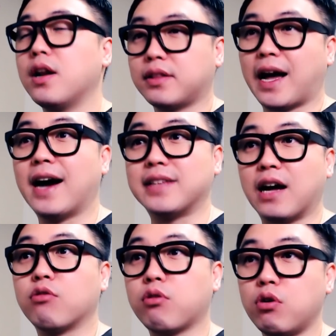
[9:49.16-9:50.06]
다
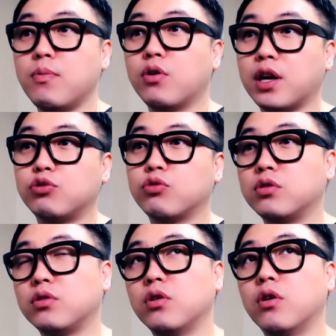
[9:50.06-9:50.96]
나와서 설명을
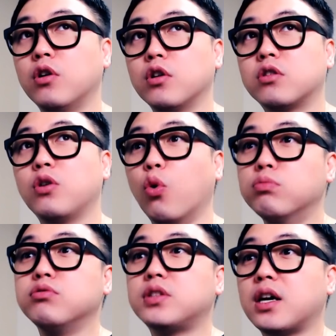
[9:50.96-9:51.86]
해주거든요. 근데
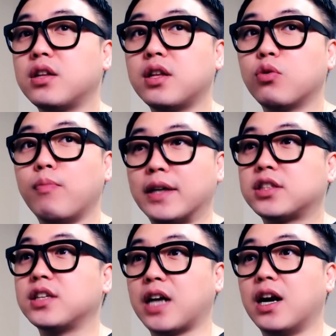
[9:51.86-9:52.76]
5분짜리인데도
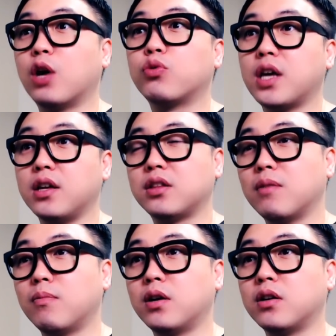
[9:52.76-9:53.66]
맛있게 잘 나온 게
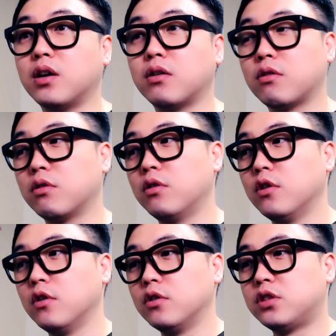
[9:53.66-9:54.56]
있단 말이야. 그래서
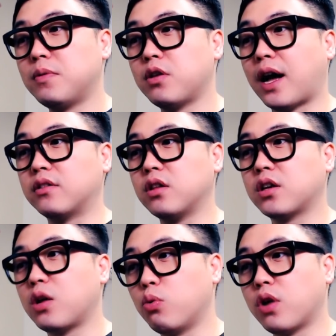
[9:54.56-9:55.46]
집에서
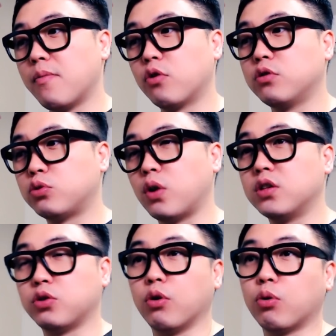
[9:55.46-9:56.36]
간단하게 요리해 먹는
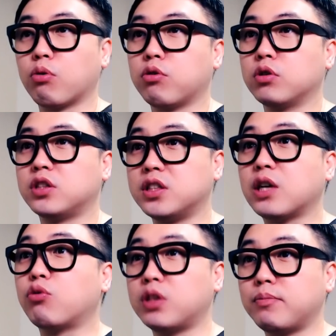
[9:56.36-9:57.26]
좋아하는 저로서는
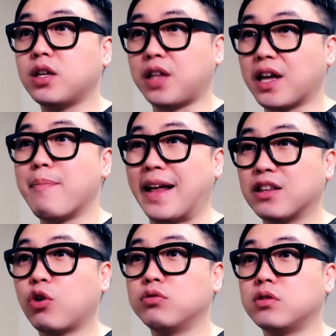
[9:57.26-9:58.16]
진짜 꿀팁들이 되게
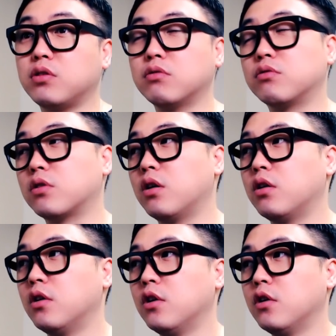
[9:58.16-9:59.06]
많거든요. 그게
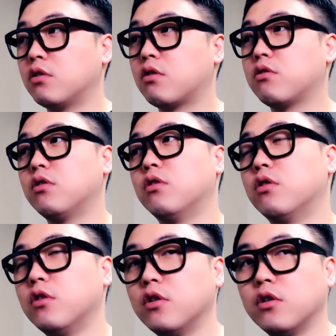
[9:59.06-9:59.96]

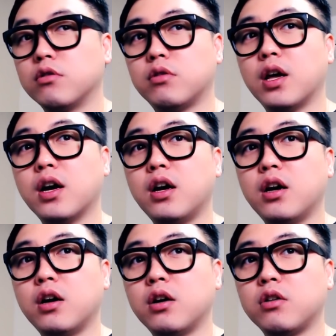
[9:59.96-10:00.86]
그래서
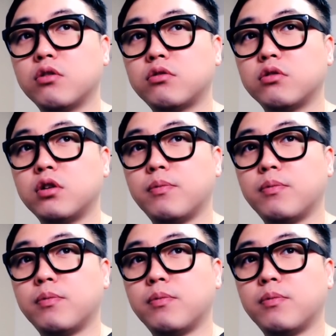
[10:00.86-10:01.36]
내가 이것들을